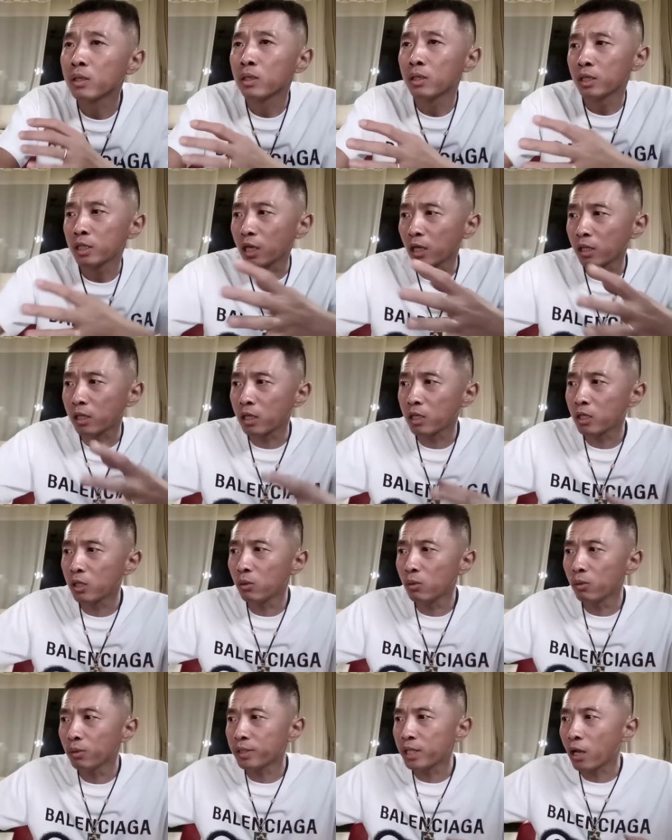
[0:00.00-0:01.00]
下车之
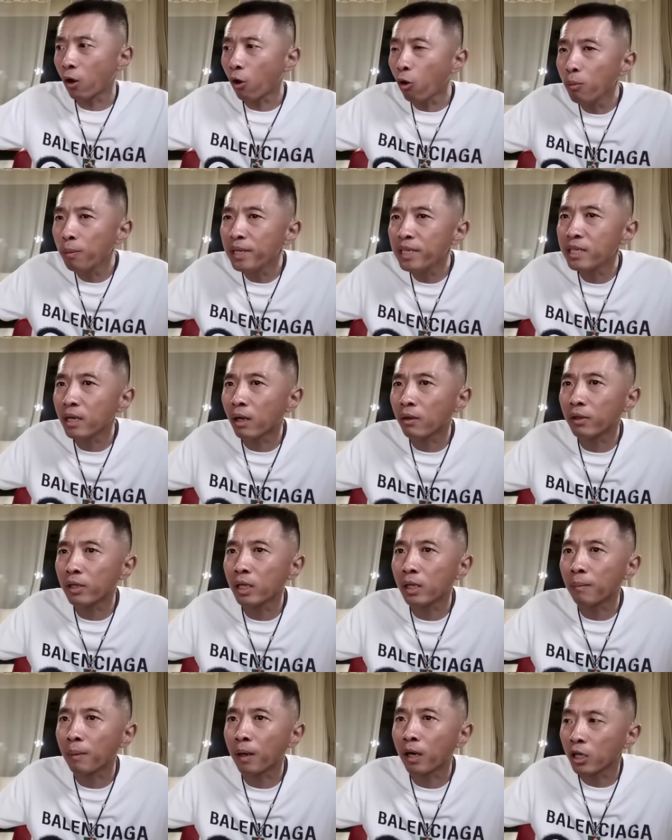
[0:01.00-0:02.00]
后，在后备箱子
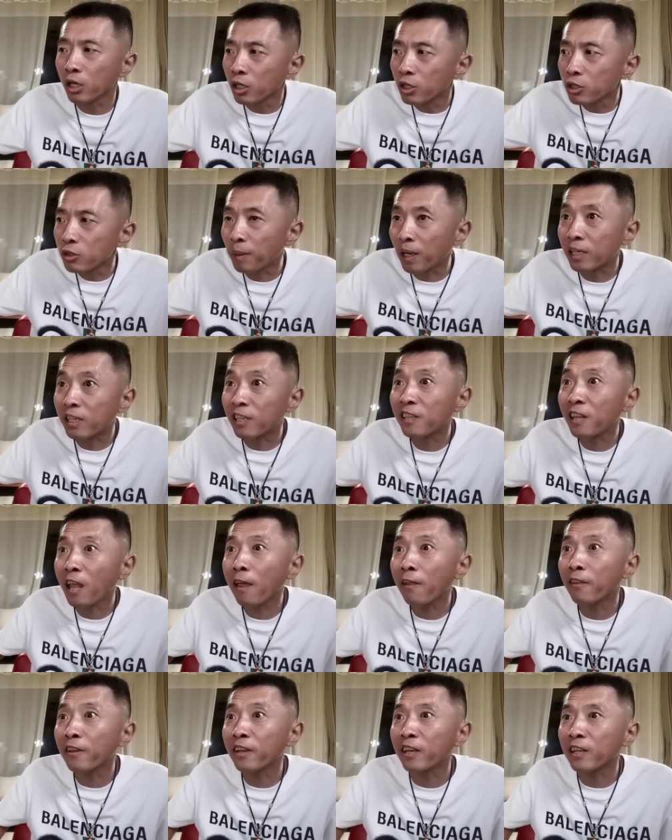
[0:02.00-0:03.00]
里面就把这
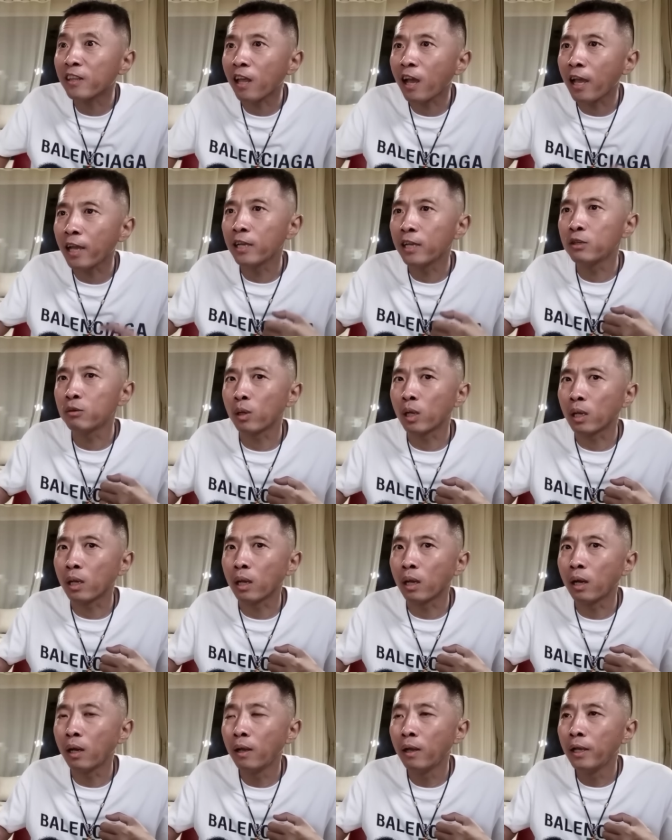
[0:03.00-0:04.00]
袋子给抬出来
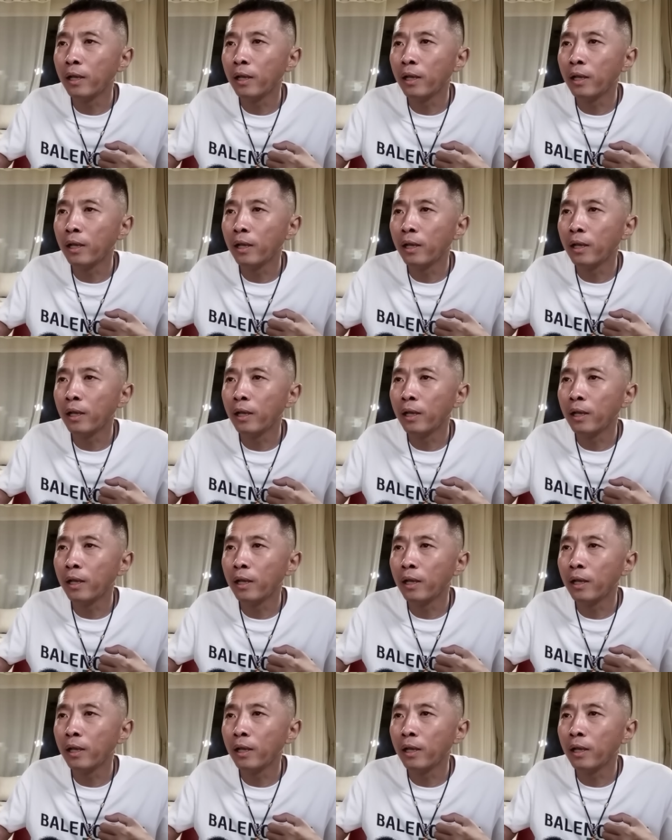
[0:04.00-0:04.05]
了，